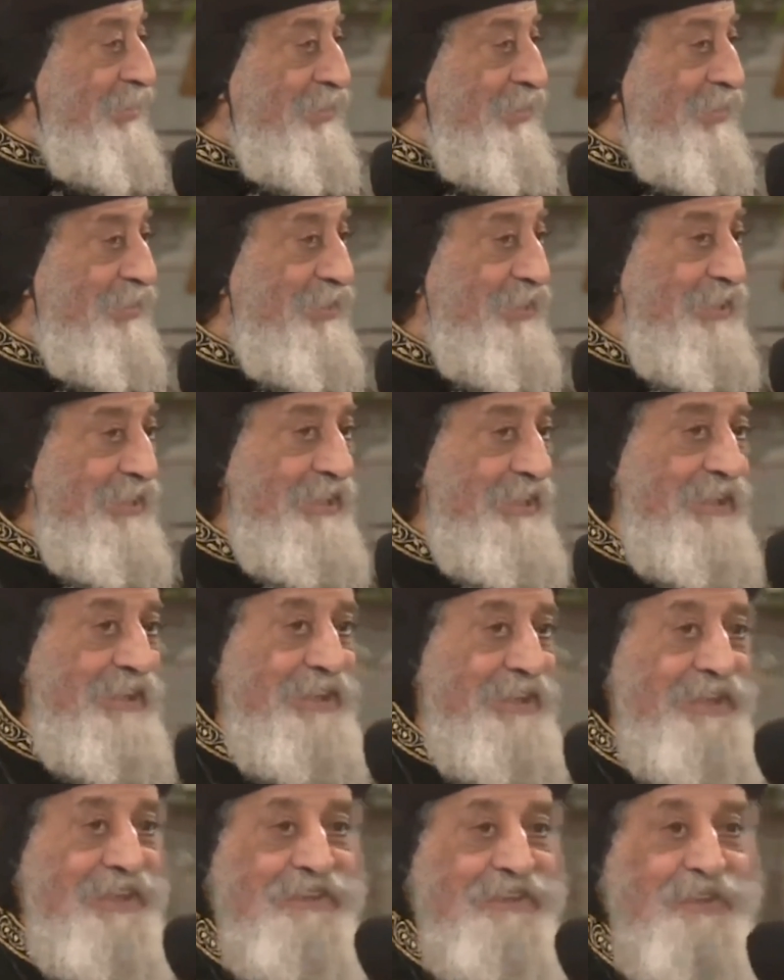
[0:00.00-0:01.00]
إيه
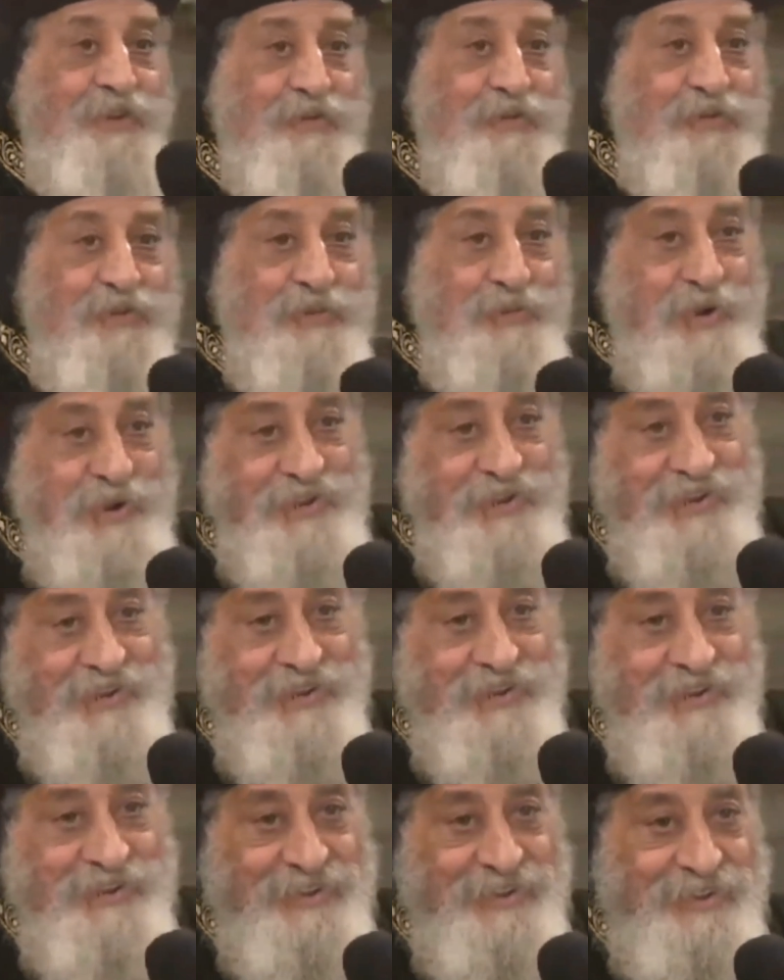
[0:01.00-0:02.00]
نزله في
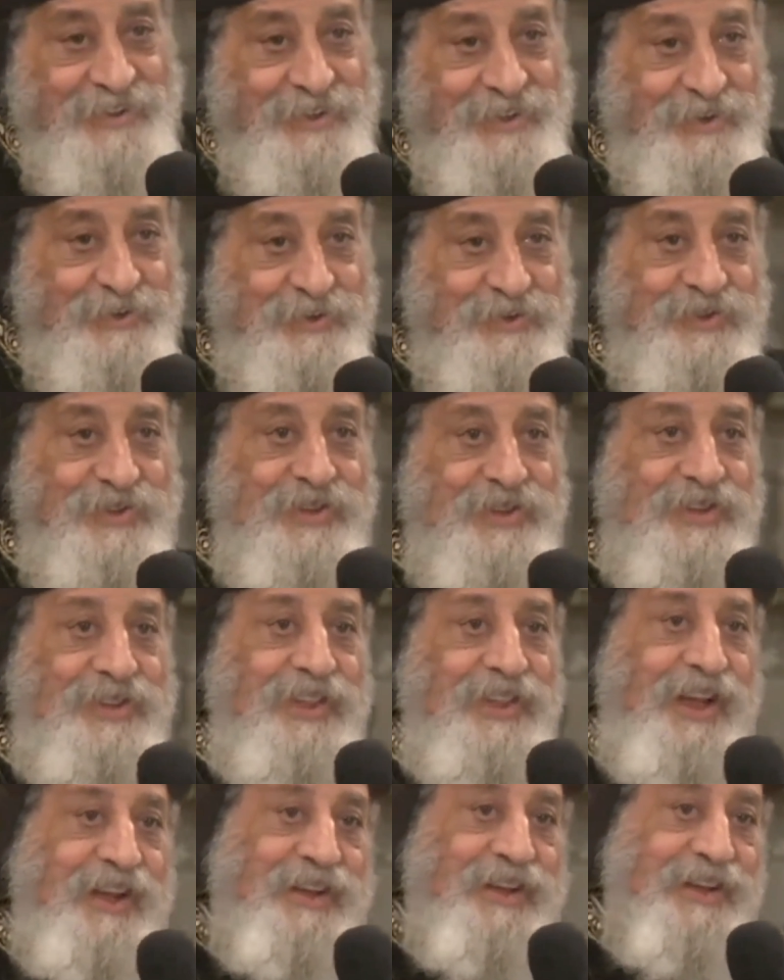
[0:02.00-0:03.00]
المية
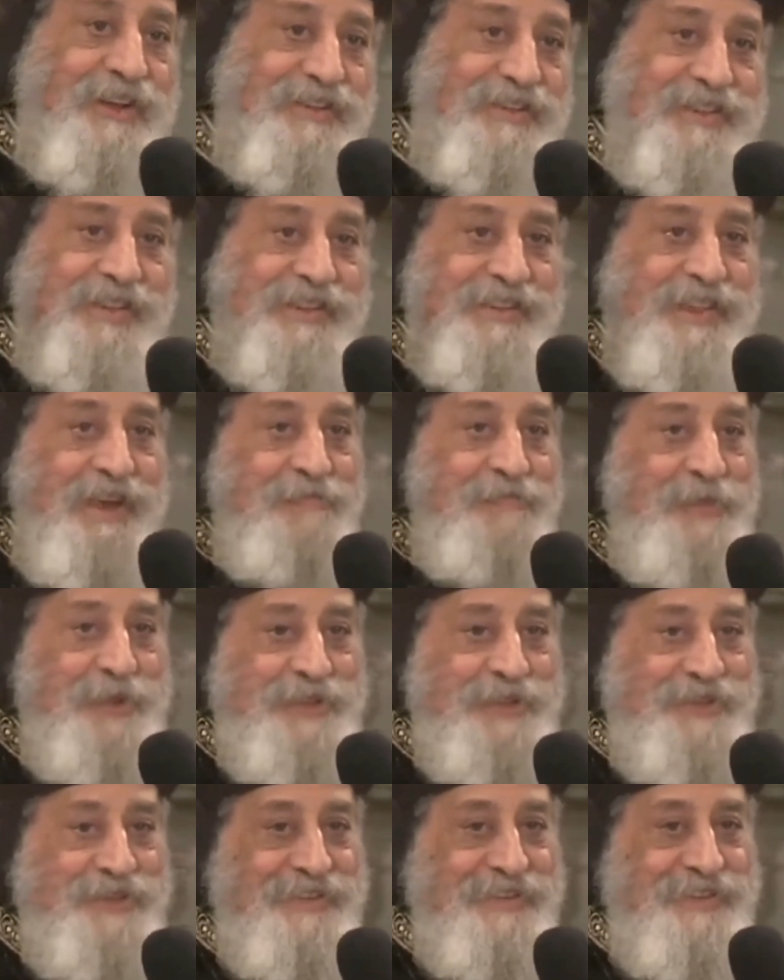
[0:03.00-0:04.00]
يطلع انت
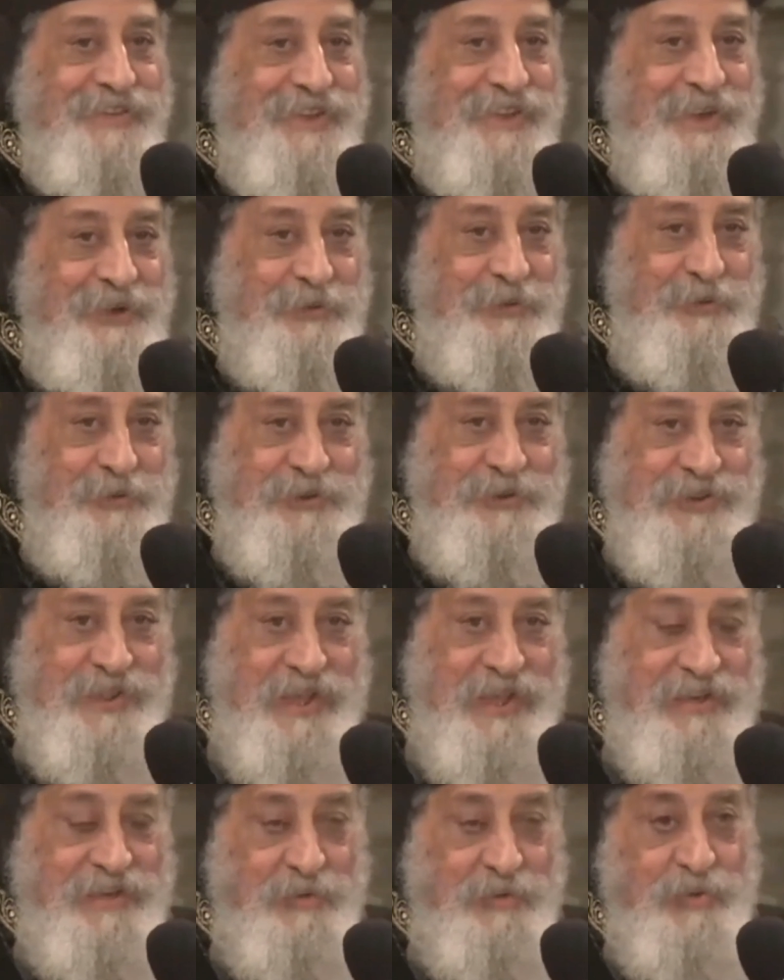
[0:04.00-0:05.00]
اتعمدت
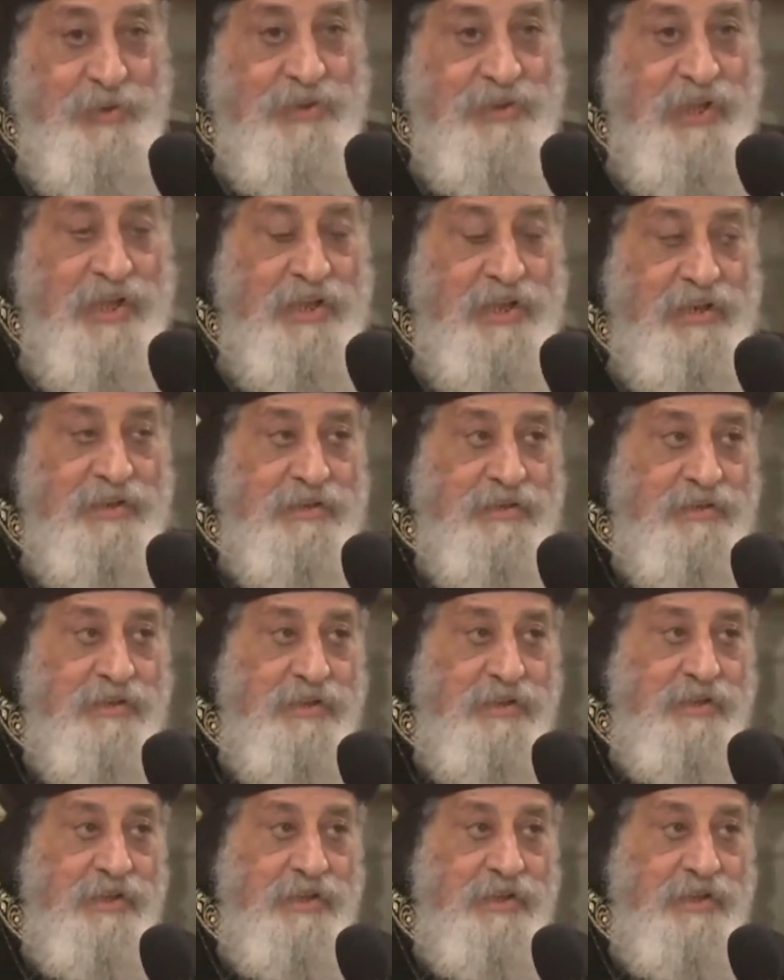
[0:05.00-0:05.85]
والتاني والتالت